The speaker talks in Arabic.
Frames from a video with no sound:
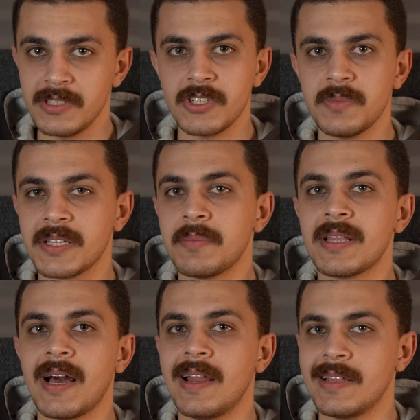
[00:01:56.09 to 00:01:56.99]
الإنترنت
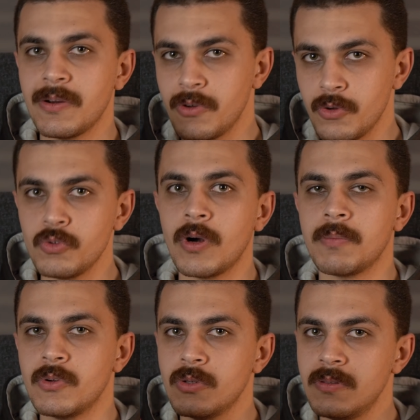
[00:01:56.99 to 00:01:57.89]
بيعتمد على داونلود
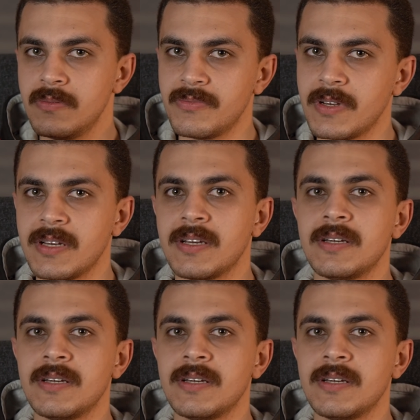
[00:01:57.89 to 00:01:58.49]
وأبلود ف